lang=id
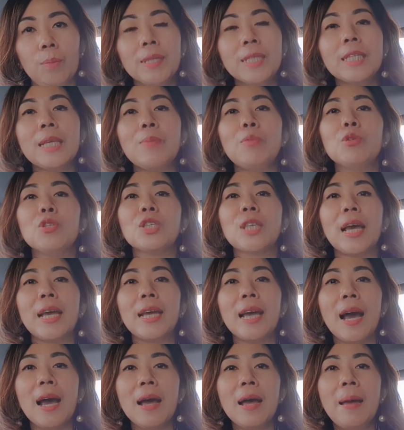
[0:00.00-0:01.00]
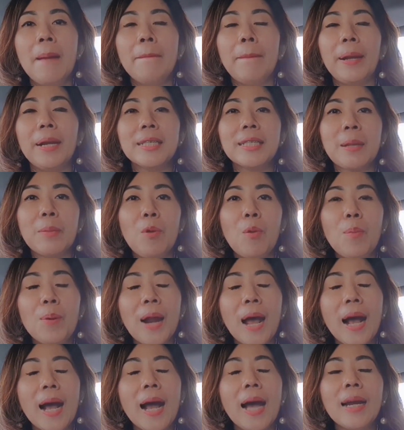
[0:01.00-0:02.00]
Meskipun saya pada saat mau
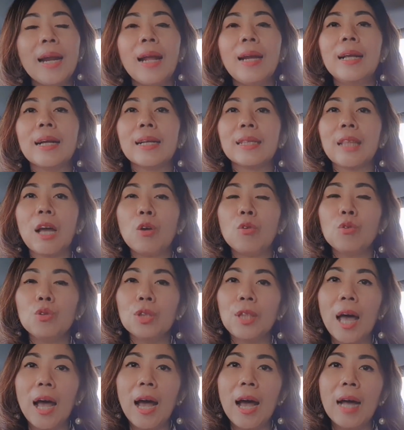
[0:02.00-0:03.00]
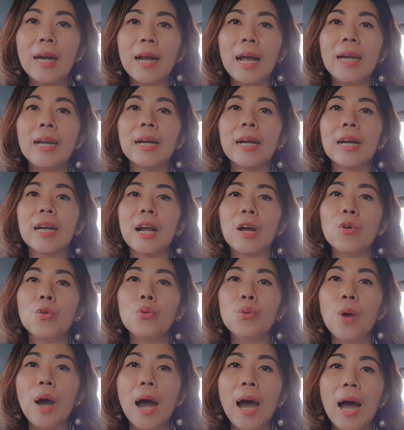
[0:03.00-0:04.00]
berangkat ada ketakutan, ada
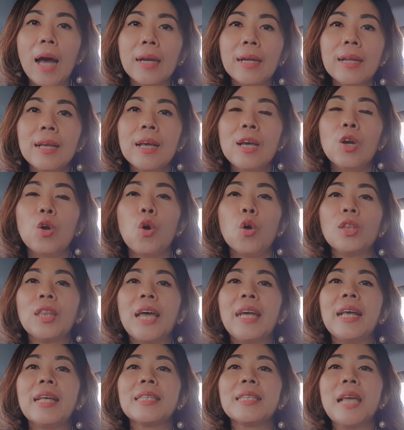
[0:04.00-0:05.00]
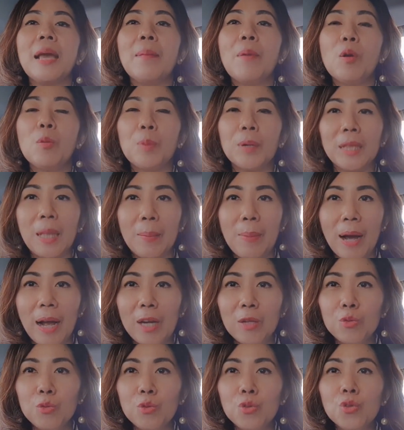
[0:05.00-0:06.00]
keraguan, kota yang saya baru pertama
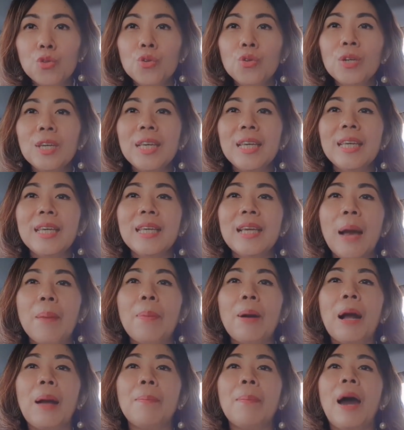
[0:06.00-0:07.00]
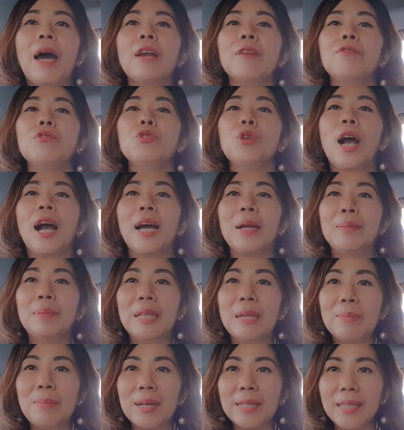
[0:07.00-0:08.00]
kali kunjungi, apakah Pak Arif juga akan
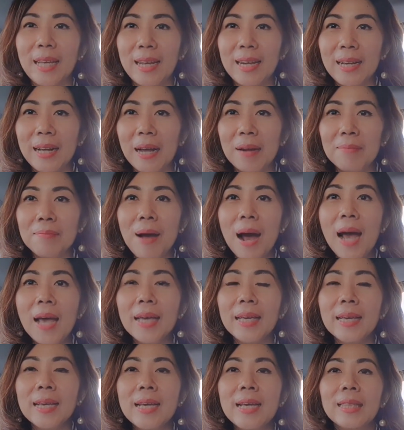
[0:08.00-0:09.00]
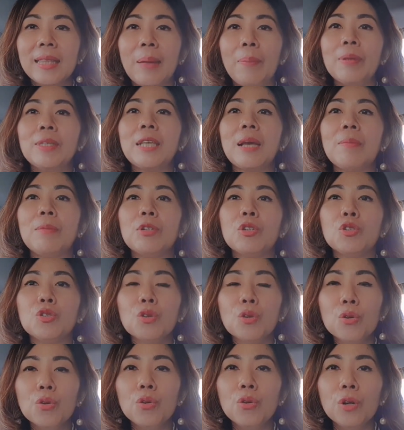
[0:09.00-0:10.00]
menerima saya dengan baik, tapi saya
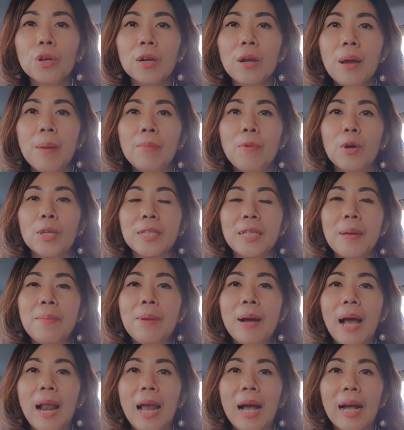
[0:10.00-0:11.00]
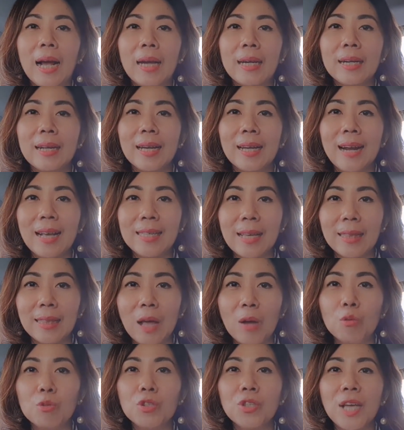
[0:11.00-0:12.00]
bersyukur bahwa saya mengalahkan rasa
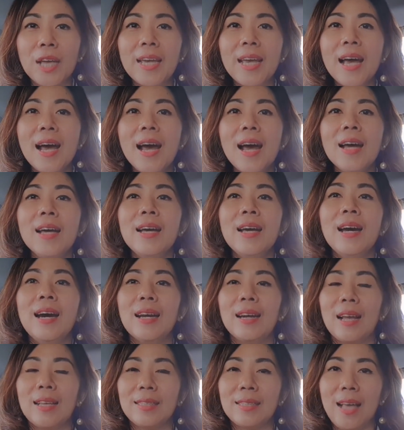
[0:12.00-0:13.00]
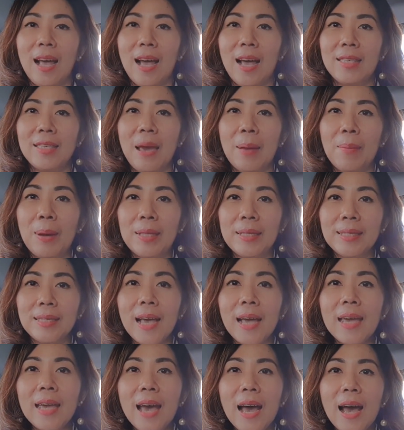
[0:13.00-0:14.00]
takut saya, rasa nyaman
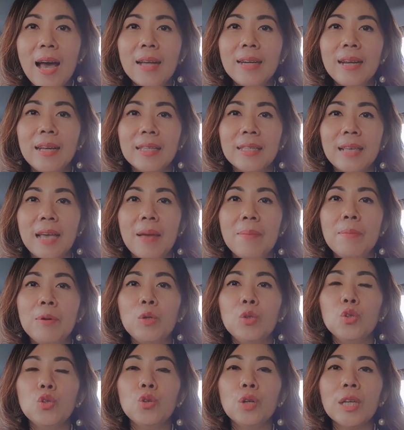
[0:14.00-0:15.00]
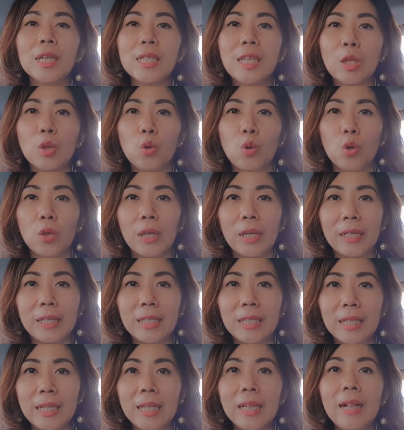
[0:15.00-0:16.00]
saya, dan saya mengunjungi ke satu kota
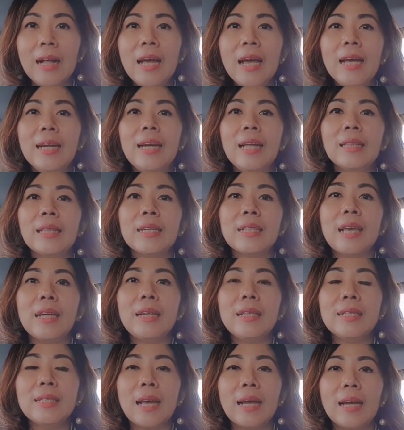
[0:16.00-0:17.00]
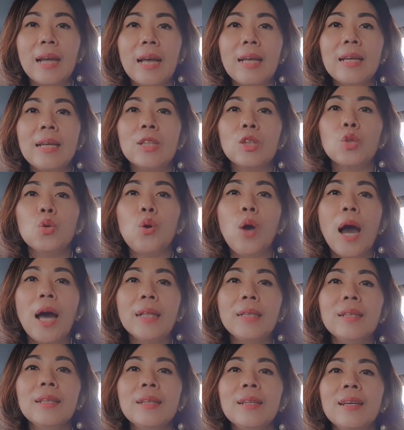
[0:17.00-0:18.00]
kecil, dan ternyata di sana
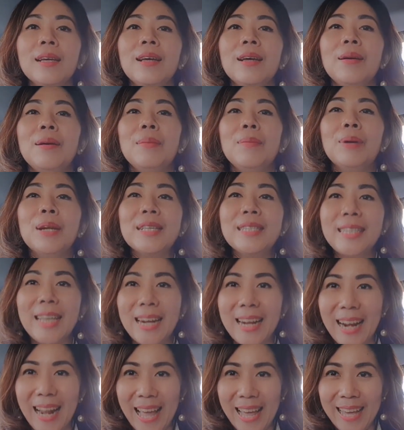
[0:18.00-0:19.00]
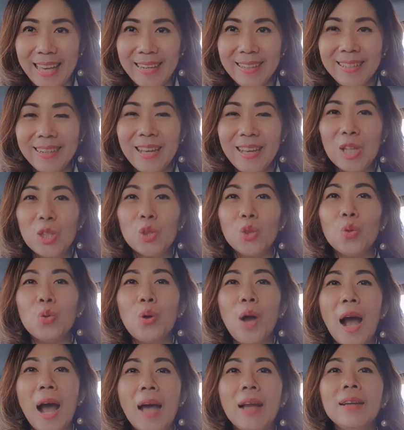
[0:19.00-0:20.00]
Tuhan berencana lain,
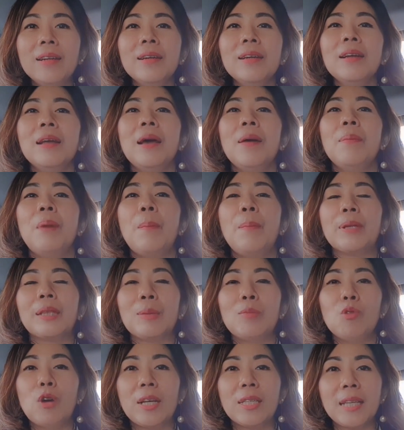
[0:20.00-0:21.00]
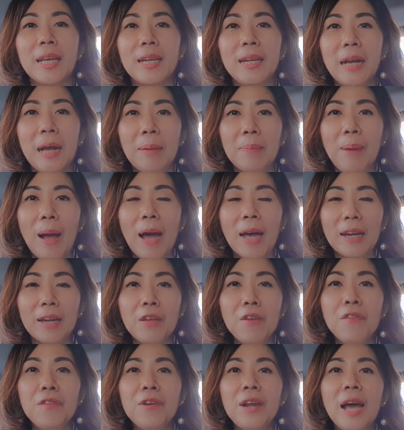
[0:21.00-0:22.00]
Tuhan mempertemukan saya dengan Pak
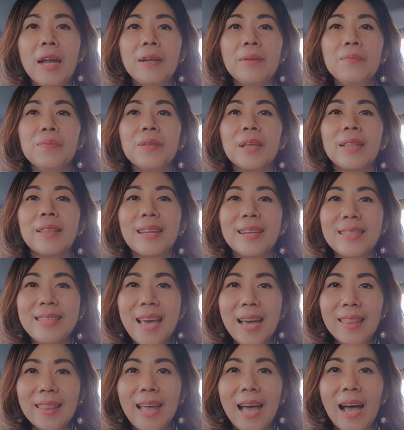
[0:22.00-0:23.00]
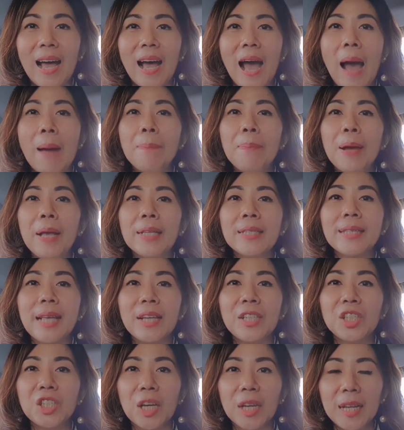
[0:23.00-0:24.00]
Arif dan ternyata apa yang
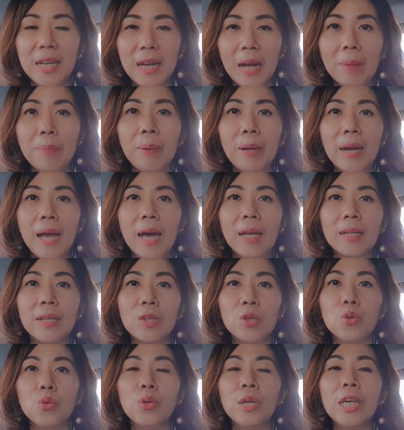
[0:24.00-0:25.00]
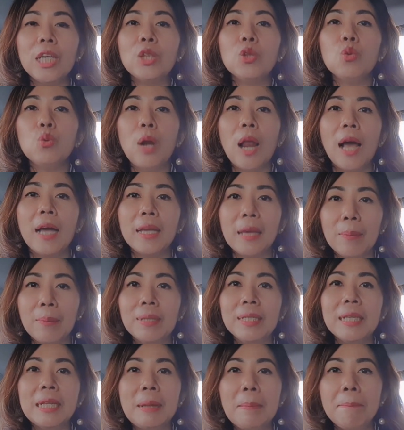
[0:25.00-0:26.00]
saya sharingkan pada hari itu itulah yang
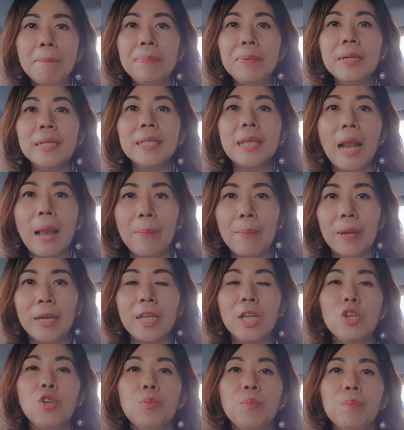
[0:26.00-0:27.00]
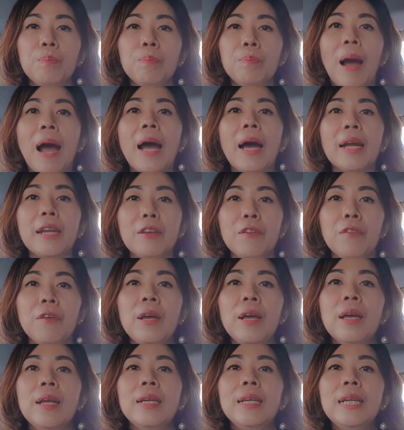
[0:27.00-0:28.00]
menjadi penyelamat hidup Pak Arif
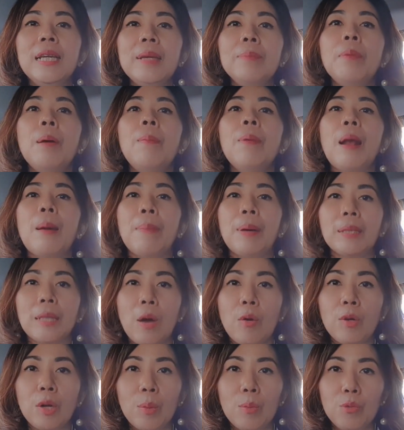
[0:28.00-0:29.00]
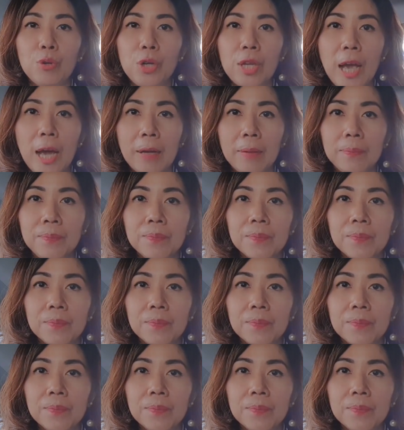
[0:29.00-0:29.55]
di beberapa tahun kemudian.